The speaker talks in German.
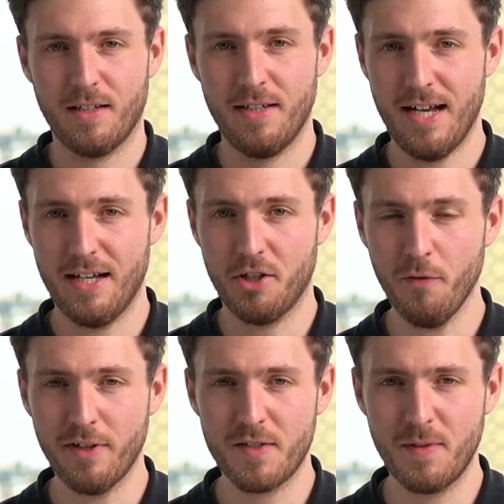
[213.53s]
Ja, ich
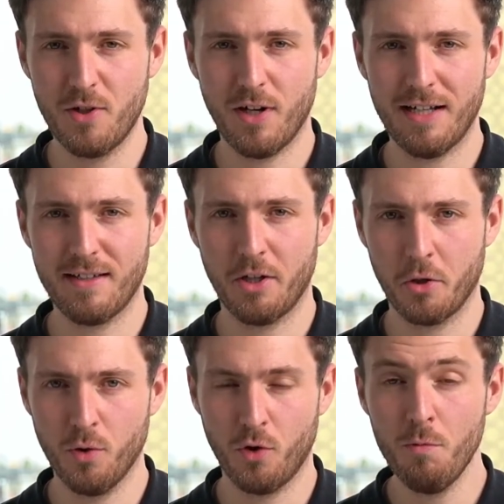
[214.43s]
hoffe, das Video hat dir einen
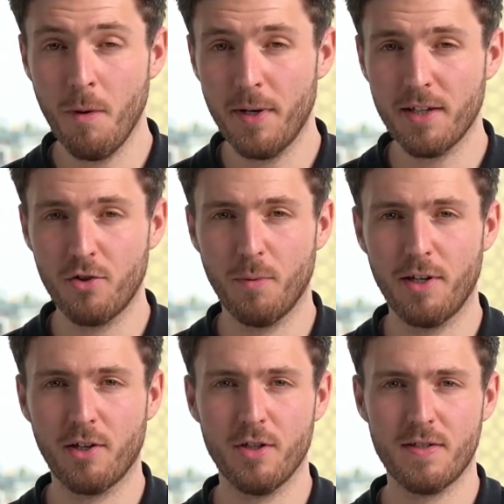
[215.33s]
guten Überblick über
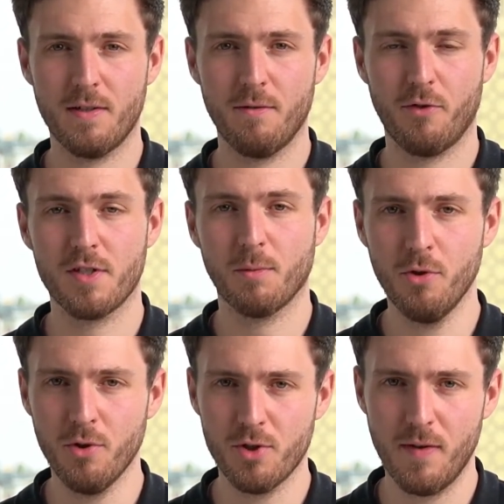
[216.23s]
die Kosten von unserem
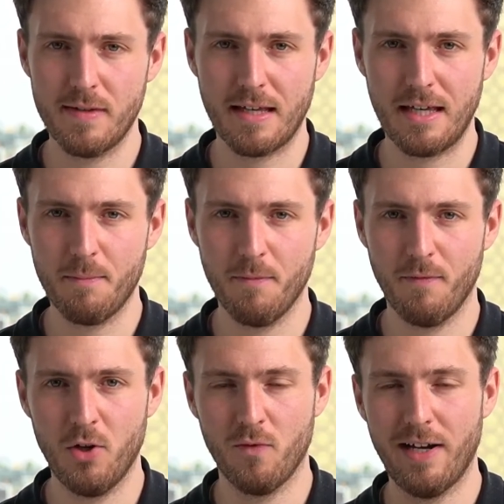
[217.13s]
Gründungsservice gegeben.
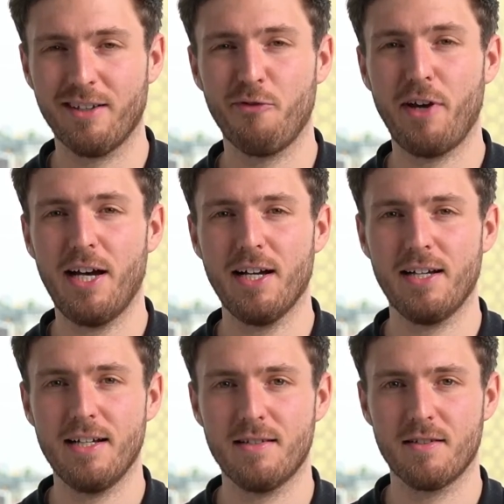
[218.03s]
Wenn du weitere Fragen
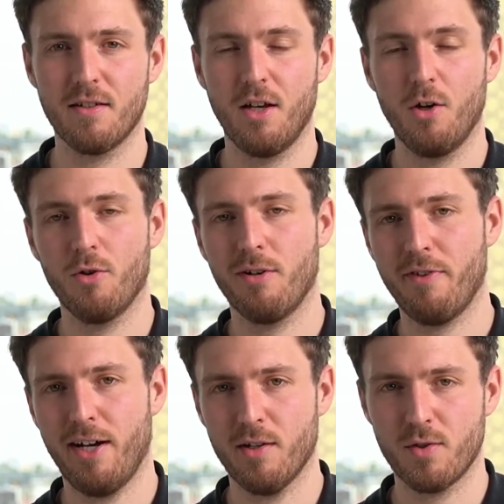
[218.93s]
hast oder
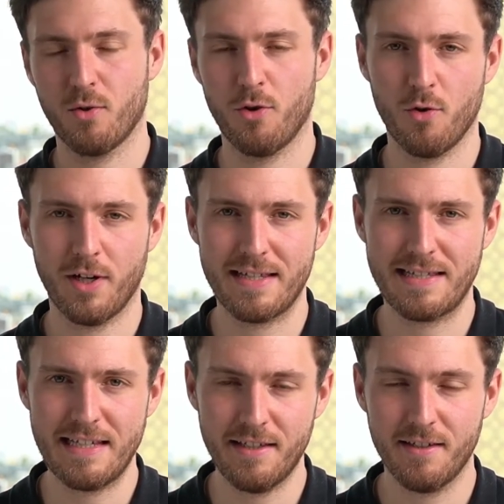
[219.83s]
Fragen zur Gründung an
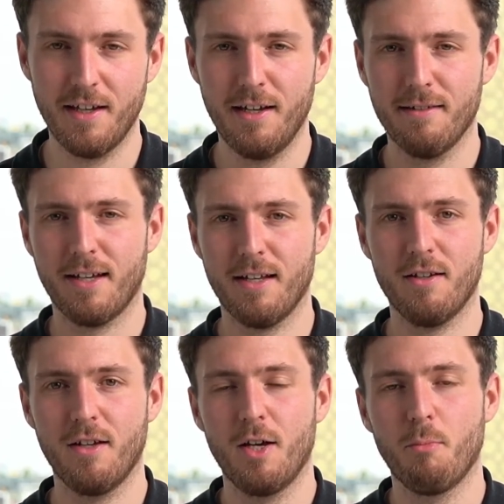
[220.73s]
sich,
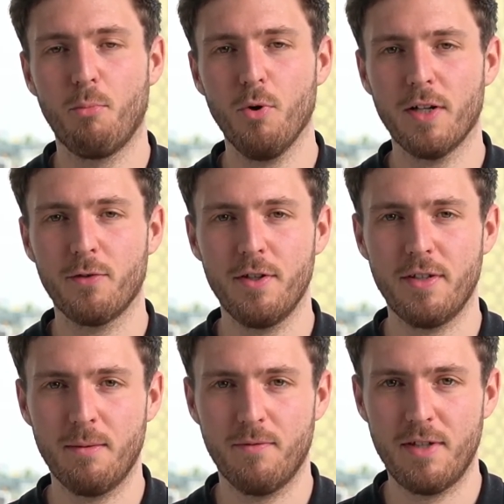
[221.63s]
dann buche natürlich
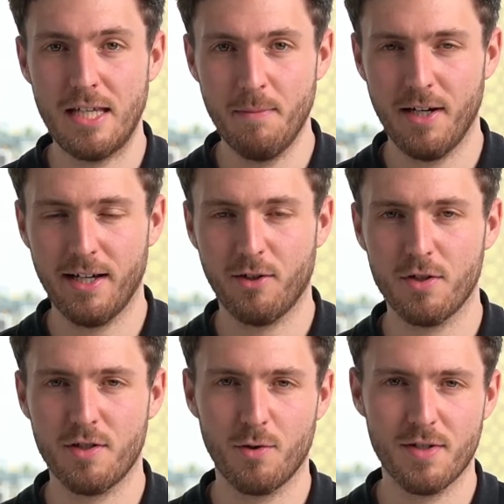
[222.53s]
wie immer ein
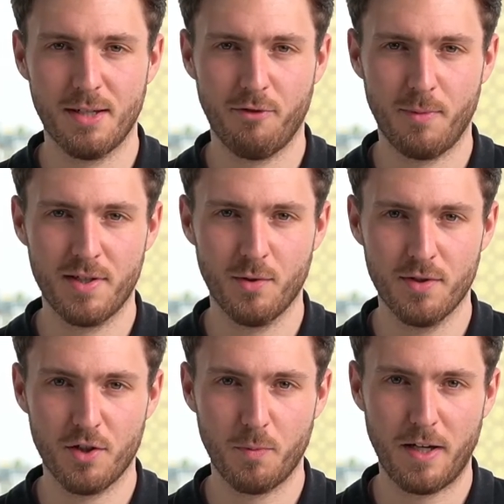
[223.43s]
kostenloses
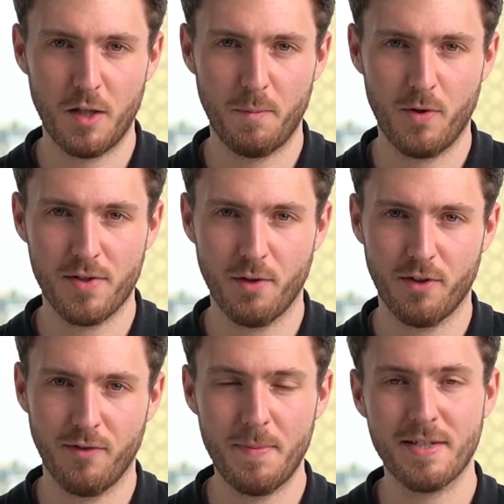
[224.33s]
Informationsgespräch bei uns auf
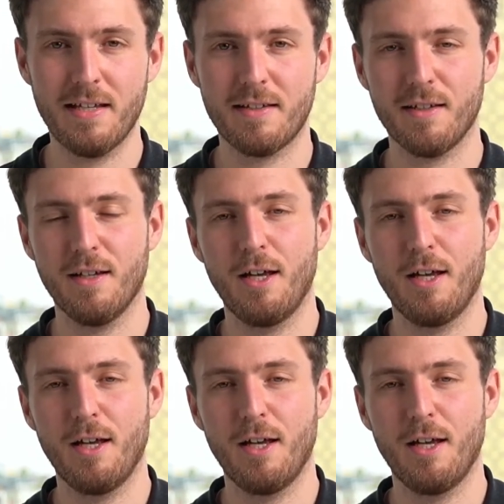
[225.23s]
der Webseite